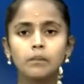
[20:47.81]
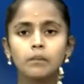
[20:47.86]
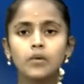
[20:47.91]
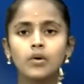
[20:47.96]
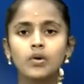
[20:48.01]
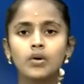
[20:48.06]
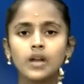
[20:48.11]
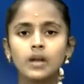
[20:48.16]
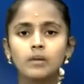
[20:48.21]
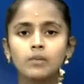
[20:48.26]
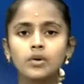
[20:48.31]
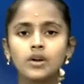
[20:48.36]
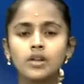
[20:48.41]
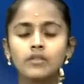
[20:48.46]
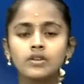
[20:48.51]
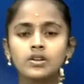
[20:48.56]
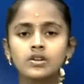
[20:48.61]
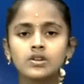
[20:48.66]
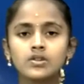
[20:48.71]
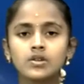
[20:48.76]
போரை
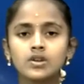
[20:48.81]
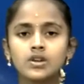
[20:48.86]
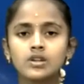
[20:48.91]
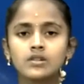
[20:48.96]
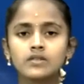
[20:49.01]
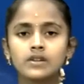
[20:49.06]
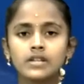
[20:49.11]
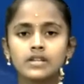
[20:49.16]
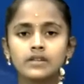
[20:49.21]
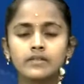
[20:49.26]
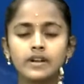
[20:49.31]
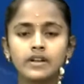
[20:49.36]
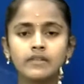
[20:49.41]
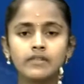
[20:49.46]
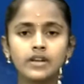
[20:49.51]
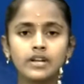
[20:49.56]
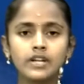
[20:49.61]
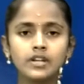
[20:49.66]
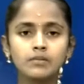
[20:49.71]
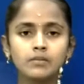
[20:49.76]
முடிவுக்கு கொண்டு வந்துவிட
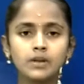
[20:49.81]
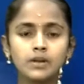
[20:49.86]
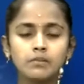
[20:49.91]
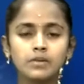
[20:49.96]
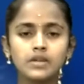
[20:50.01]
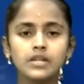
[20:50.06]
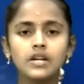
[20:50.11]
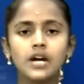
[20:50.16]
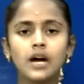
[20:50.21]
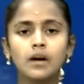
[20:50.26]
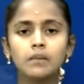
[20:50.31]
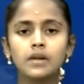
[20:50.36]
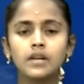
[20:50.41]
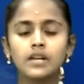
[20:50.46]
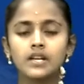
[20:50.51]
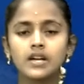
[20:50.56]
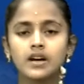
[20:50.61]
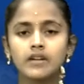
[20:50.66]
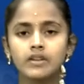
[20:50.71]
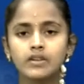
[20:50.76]
வேண்டும் என்பது
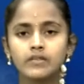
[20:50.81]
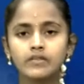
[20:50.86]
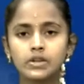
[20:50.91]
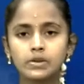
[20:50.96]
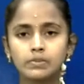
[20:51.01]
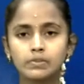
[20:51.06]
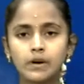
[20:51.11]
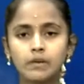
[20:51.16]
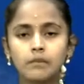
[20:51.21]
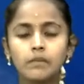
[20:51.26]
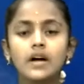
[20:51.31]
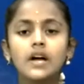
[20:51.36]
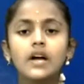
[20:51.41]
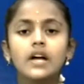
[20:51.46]
அமெரிக்காவின் விருப்பம்